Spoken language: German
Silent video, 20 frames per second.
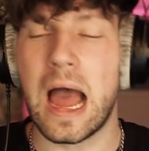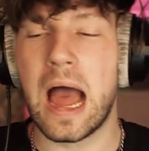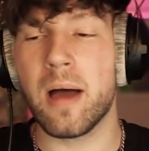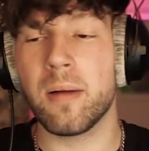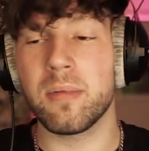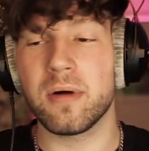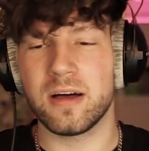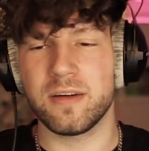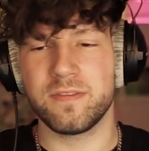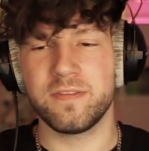
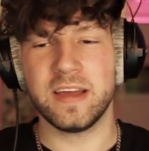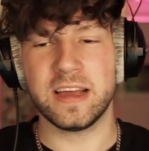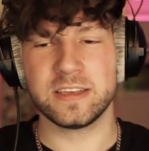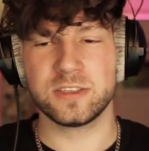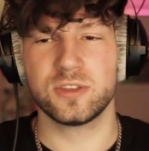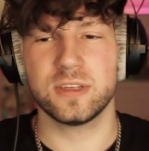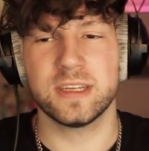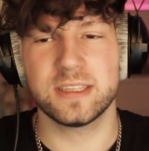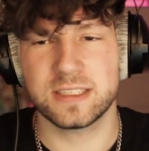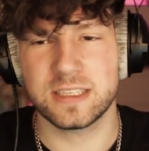Aber
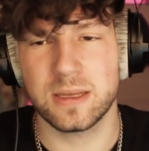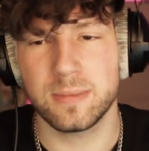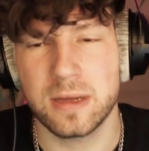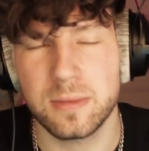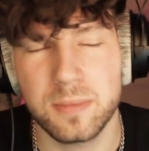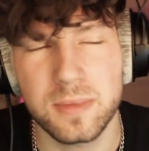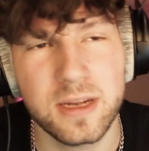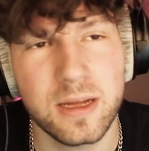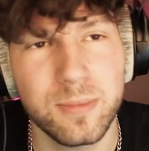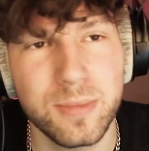wärst du jetzt
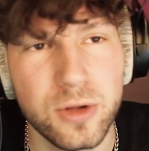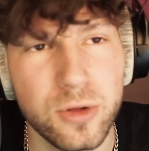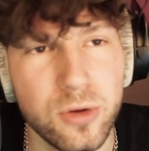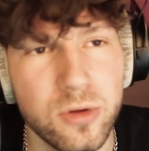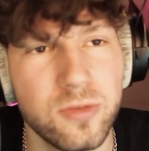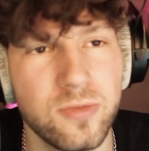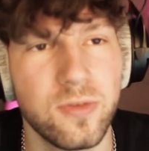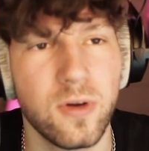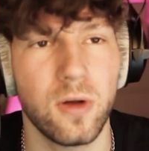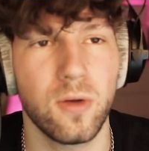jemand mit einer
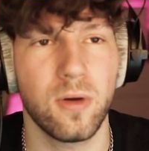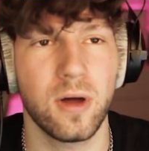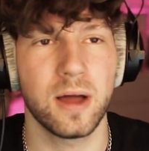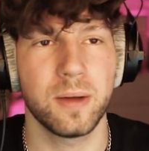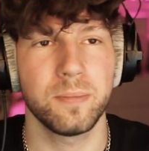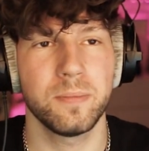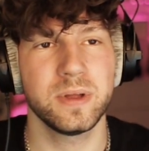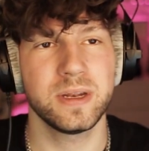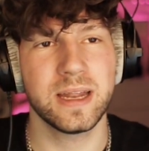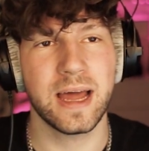Million
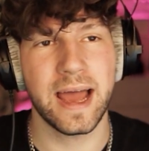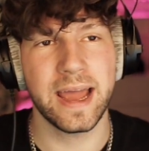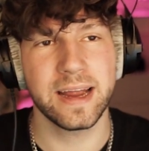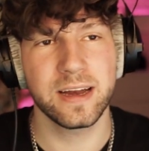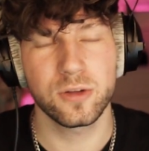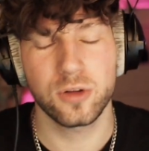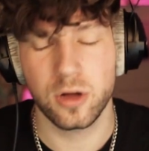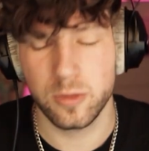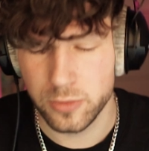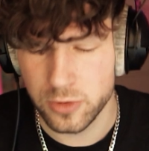Follower, mit einer
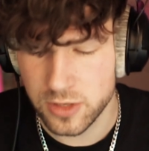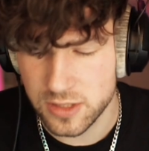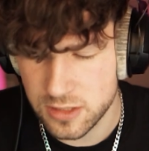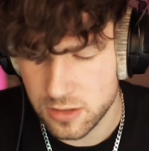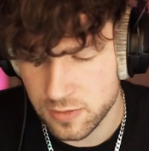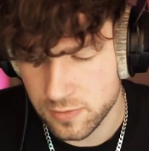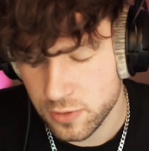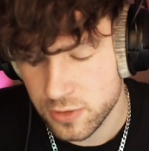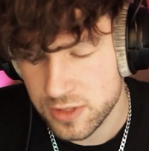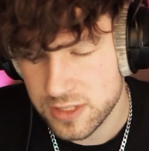eigenen Community
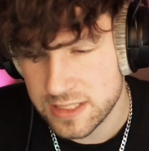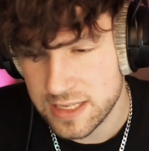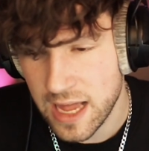und würdest